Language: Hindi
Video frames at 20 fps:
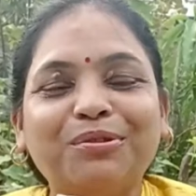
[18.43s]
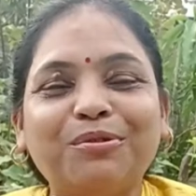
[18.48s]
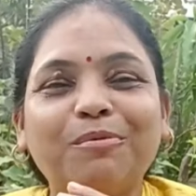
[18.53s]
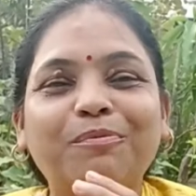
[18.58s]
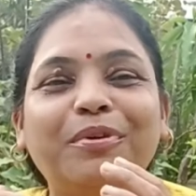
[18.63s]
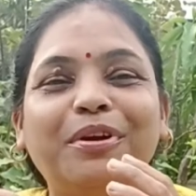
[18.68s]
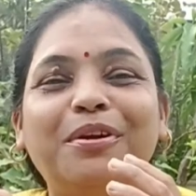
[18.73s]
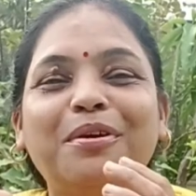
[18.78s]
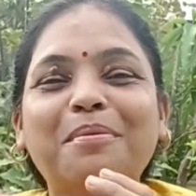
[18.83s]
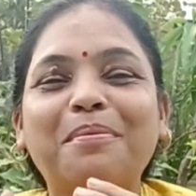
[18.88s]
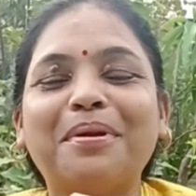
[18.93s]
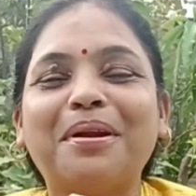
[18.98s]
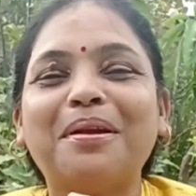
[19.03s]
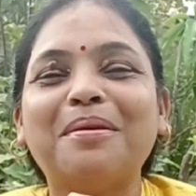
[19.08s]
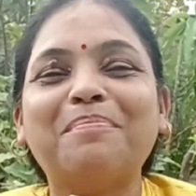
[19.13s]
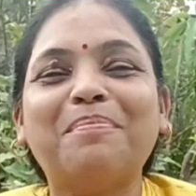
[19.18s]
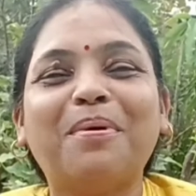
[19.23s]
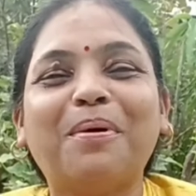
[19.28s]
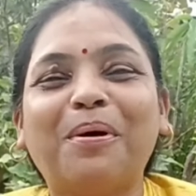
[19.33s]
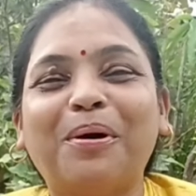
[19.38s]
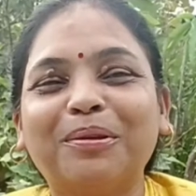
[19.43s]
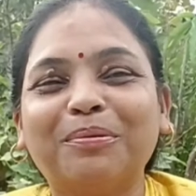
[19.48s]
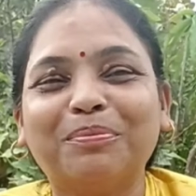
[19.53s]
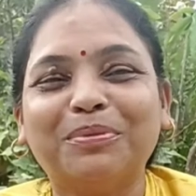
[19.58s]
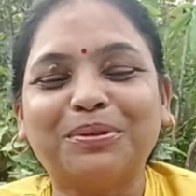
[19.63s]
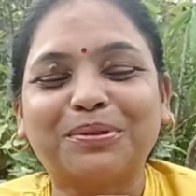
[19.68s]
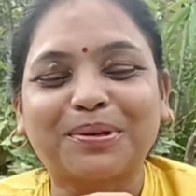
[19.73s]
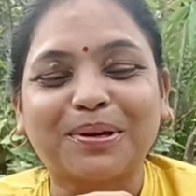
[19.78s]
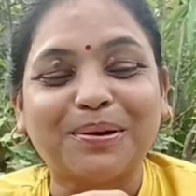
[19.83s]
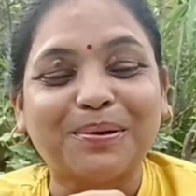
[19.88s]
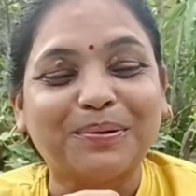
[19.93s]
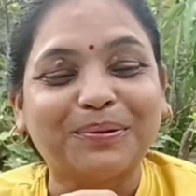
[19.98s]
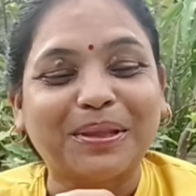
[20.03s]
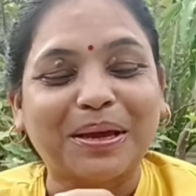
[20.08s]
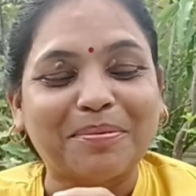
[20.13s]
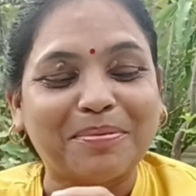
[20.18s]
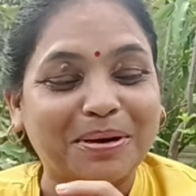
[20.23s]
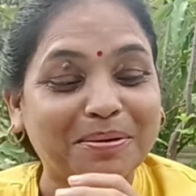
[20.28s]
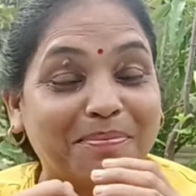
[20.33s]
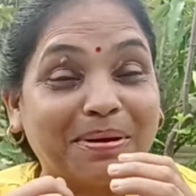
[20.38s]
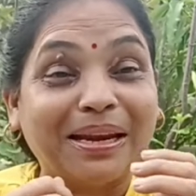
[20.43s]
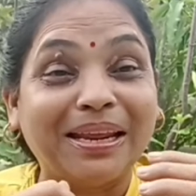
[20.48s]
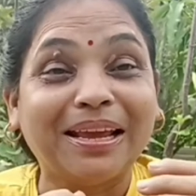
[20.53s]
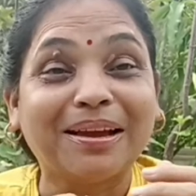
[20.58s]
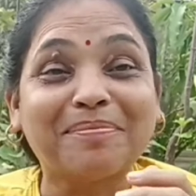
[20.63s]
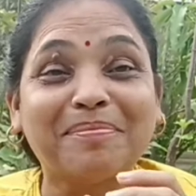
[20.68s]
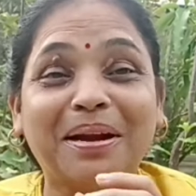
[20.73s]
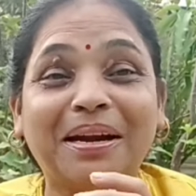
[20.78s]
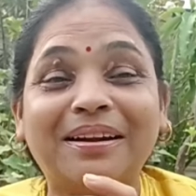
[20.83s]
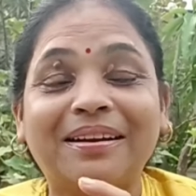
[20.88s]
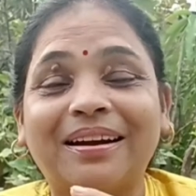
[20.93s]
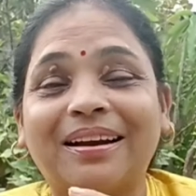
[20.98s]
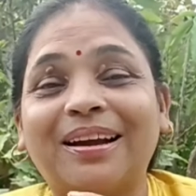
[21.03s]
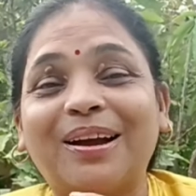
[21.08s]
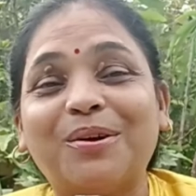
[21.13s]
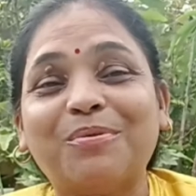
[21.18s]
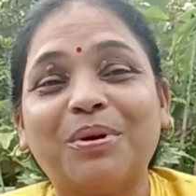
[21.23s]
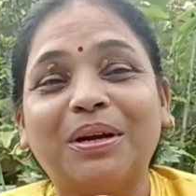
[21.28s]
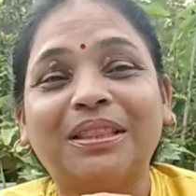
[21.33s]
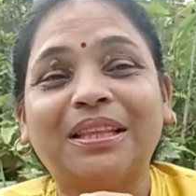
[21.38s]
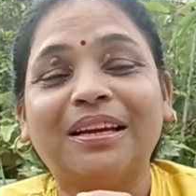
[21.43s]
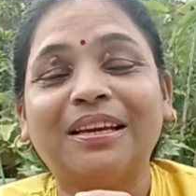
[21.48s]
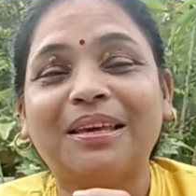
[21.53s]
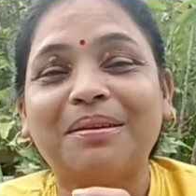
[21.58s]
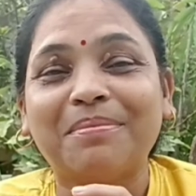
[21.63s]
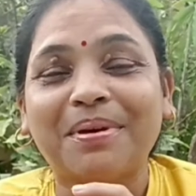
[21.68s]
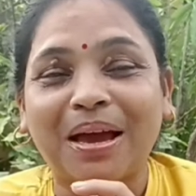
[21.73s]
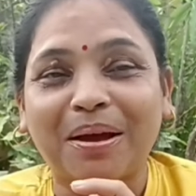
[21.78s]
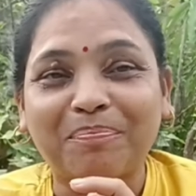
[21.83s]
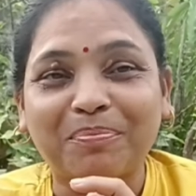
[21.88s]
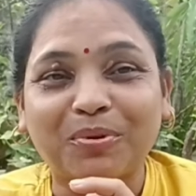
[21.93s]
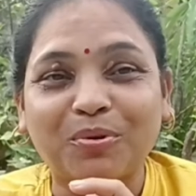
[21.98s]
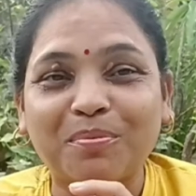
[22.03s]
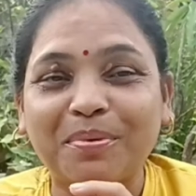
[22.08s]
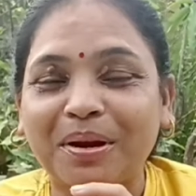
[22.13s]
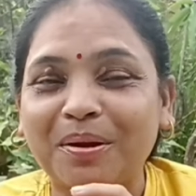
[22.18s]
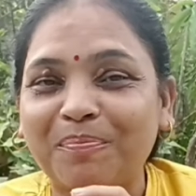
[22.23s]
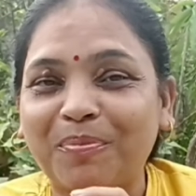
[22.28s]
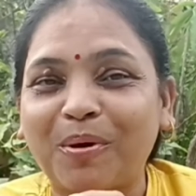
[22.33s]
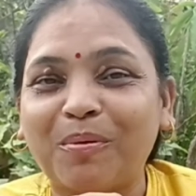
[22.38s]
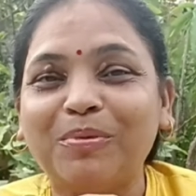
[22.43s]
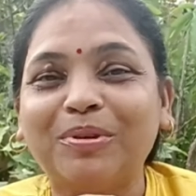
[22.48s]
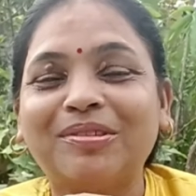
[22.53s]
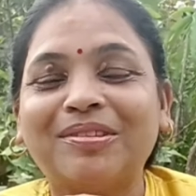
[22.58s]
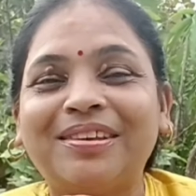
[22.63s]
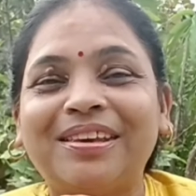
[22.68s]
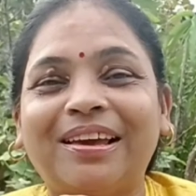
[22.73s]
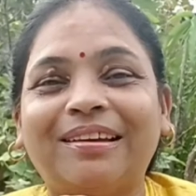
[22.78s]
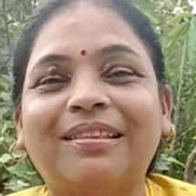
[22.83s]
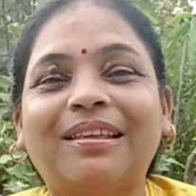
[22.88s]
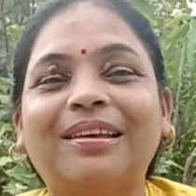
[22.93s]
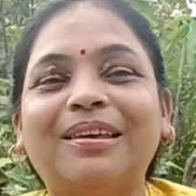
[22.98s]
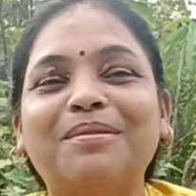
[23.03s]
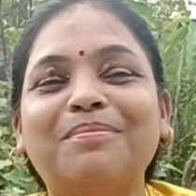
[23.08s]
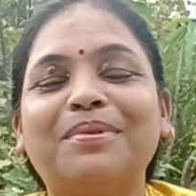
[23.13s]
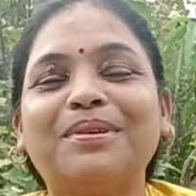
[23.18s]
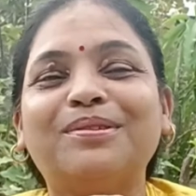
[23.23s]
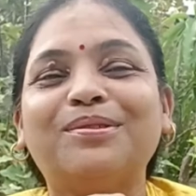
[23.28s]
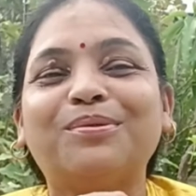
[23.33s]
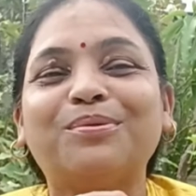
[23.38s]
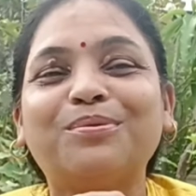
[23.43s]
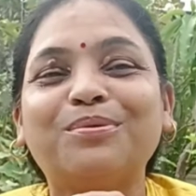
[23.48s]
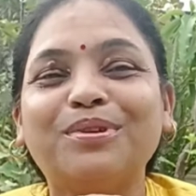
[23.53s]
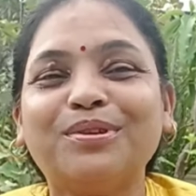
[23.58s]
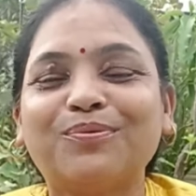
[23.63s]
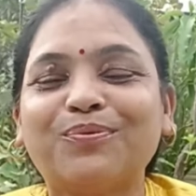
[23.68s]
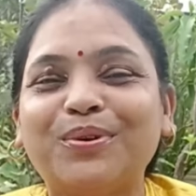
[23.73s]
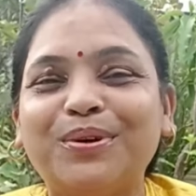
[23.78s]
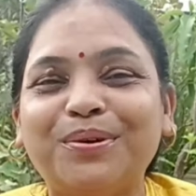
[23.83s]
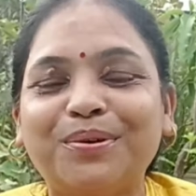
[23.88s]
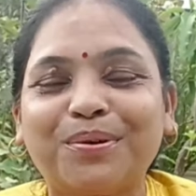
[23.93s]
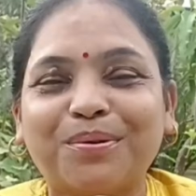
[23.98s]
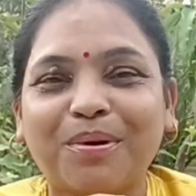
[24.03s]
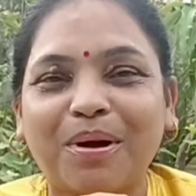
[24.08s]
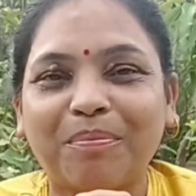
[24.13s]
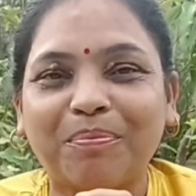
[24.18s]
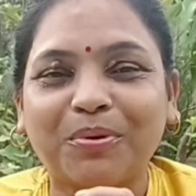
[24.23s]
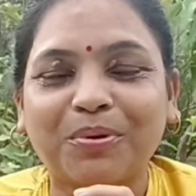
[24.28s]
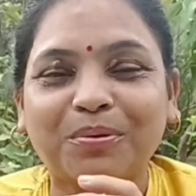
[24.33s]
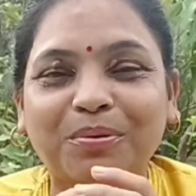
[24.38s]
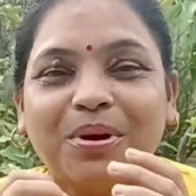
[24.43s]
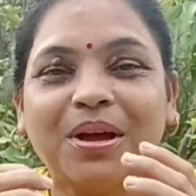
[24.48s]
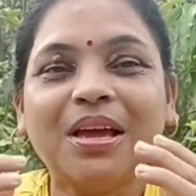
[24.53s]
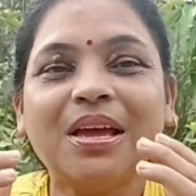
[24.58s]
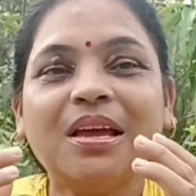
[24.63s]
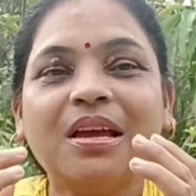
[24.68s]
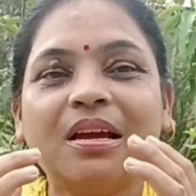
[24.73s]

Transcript: तो वीडियो बनाना बहुत मुश्किल होता है बट मैंने एक प्लांट रखा हुआ था कि मैं आपको मैंने प्रॉमिस किया था कि मैं ज़रूर इस वीडियो को आपको